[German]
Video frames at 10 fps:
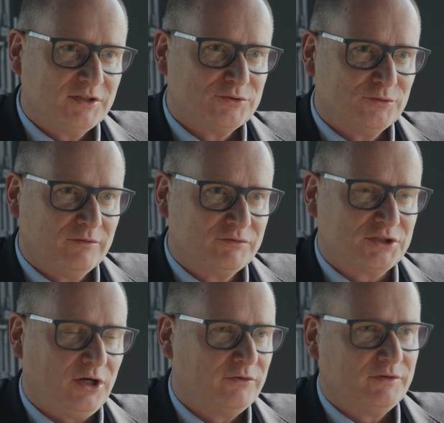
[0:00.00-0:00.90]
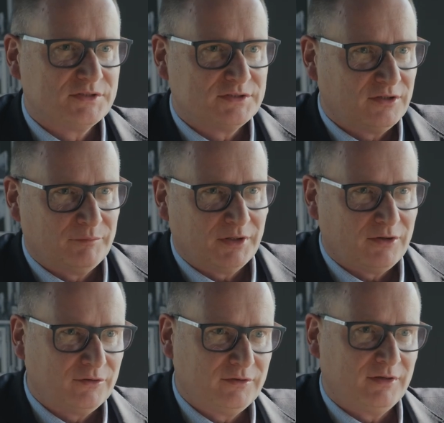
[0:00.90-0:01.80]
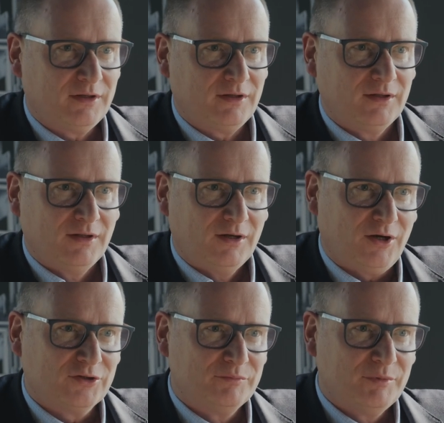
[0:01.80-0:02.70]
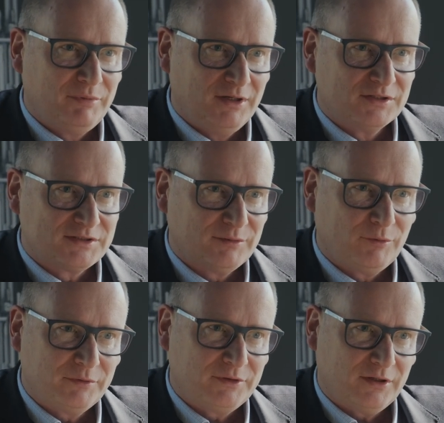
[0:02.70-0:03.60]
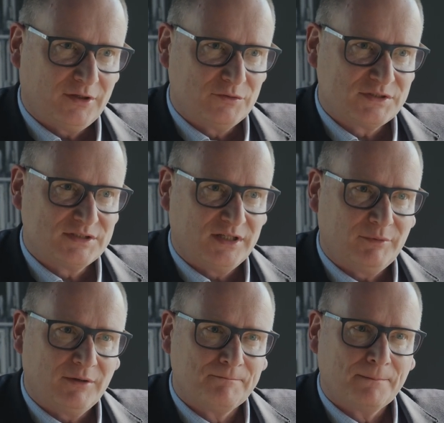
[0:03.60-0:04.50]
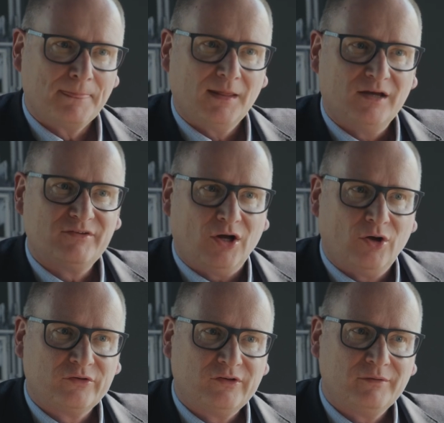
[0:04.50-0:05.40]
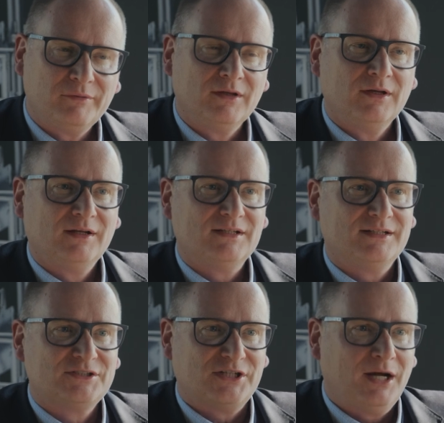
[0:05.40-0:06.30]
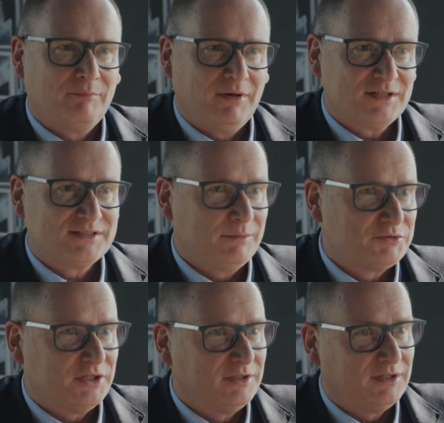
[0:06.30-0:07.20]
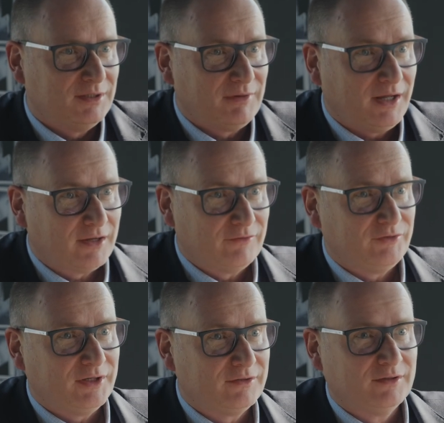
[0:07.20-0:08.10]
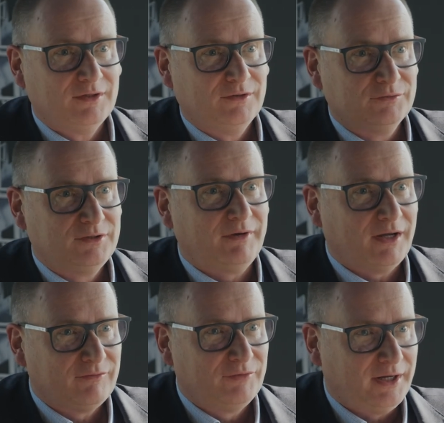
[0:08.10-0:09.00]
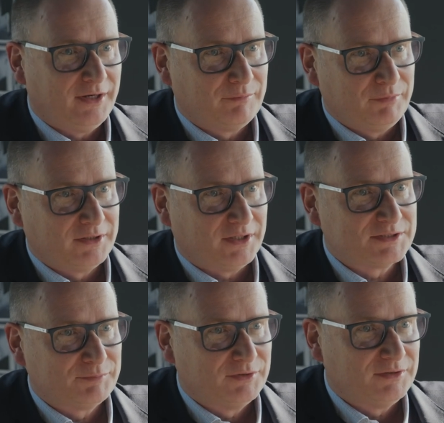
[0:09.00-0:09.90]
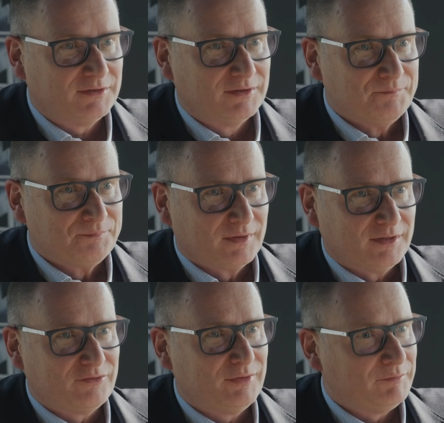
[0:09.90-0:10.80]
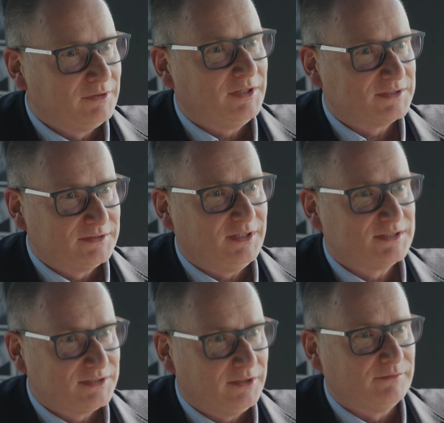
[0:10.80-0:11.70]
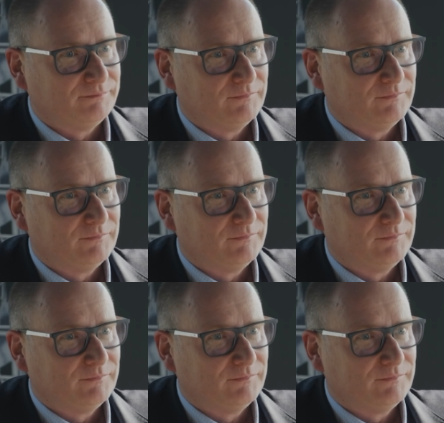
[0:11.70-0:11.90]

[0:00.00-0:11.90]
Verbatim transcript: Zukunft schaut, und das sage ich mal gerade in der Automobilindustrie momentan ein großes Thema, also auch, sage ich mal, dass ein Stapler selbstständig im Lager fährt und die Ware von A nach B transportiert, das werden wir in den nächsten Jahren sehen.